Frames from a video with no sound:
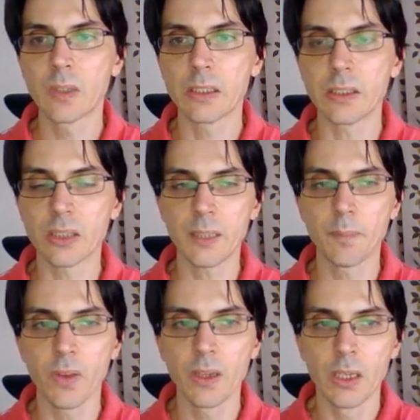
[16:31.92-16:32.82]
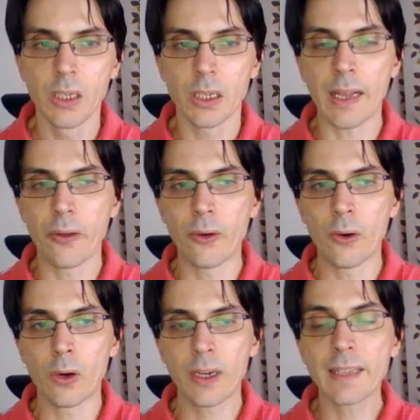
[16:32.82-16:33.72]
すね。あ
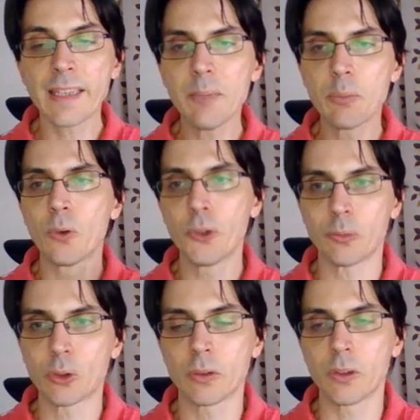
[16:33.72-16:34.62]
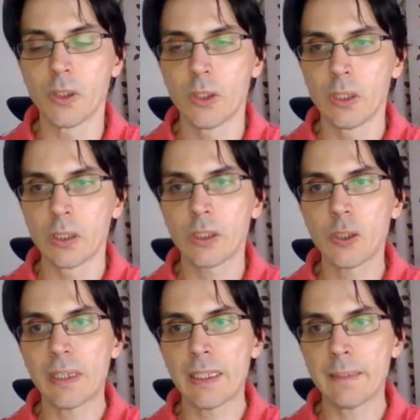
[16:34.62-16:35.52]
の、課題文を読むと、これ
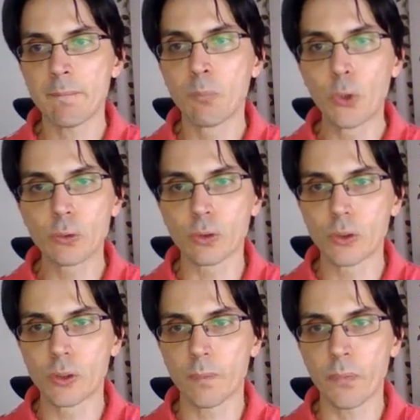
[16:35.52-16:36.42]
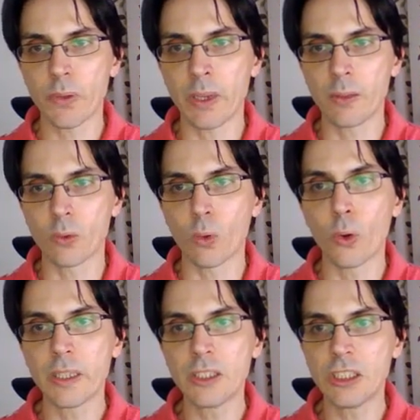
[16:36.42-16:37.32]
は元の、えっと、同
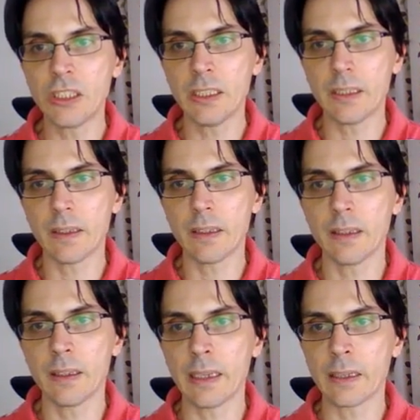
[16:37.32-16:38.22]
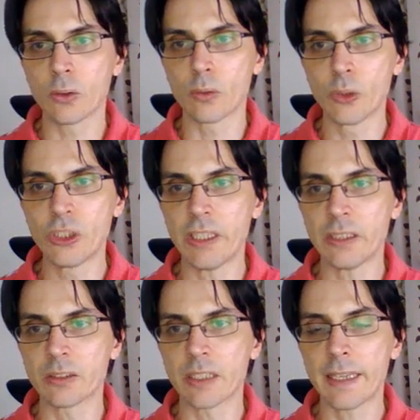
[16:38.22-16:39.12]
じ、えっと、文字
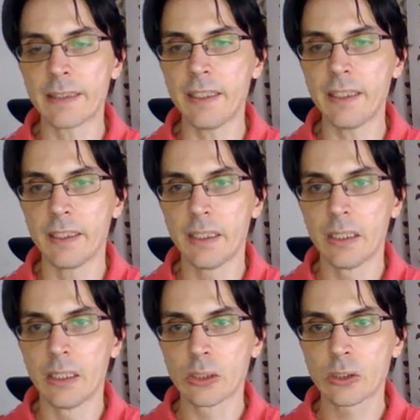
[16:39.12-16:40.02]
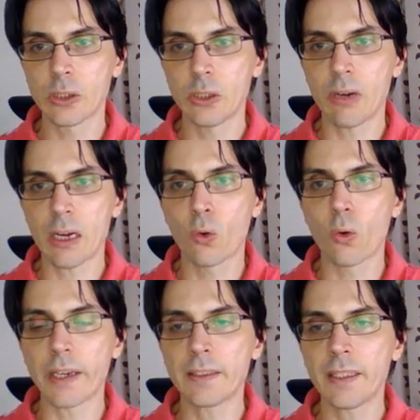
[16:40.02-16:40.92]
列があって、それを
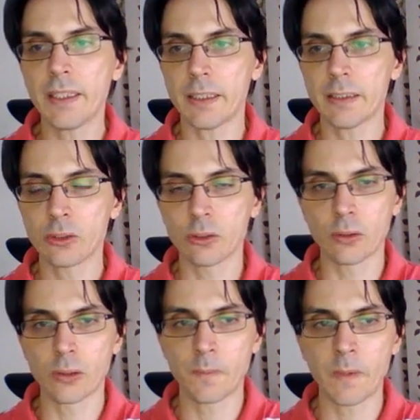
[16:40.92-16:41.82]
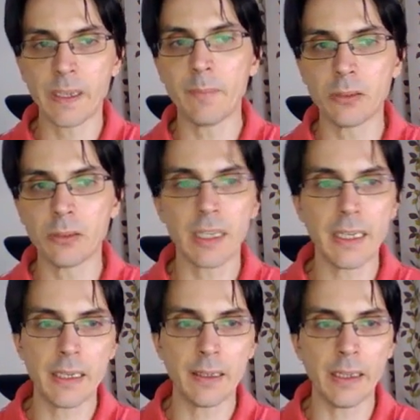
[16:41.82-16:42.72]
壊れて、そのフラグメント
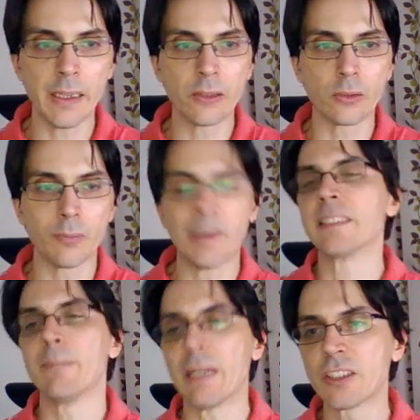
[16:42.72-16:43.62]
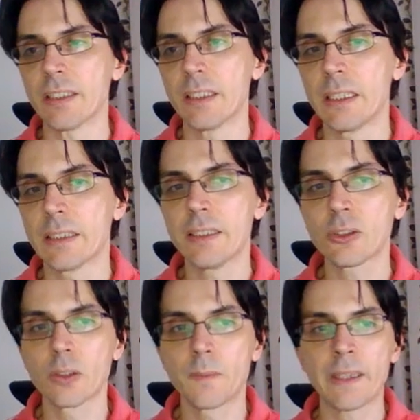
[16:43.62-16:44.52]
が、えっと、混ぜました。で、
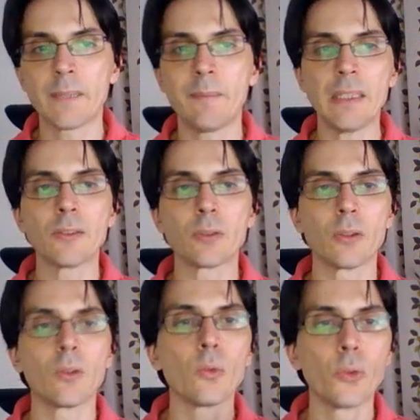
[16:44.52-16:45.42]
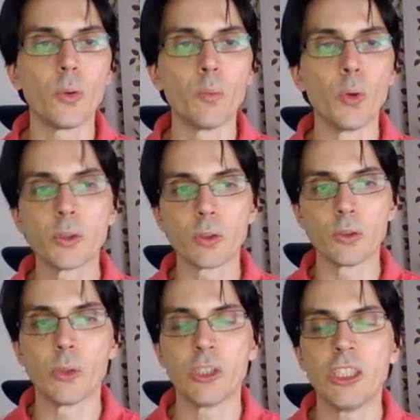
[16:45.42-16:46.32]
そのフラグメントの元の
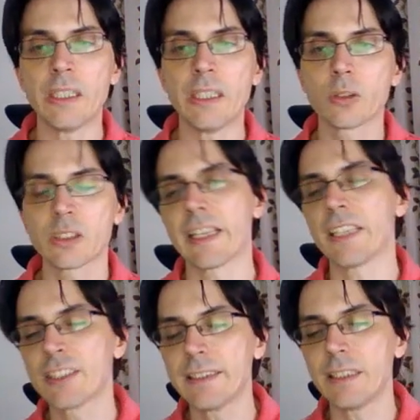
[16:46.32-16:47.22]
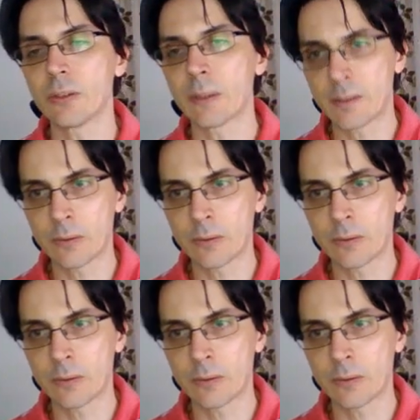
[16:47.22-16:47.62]
文字列を探したいということで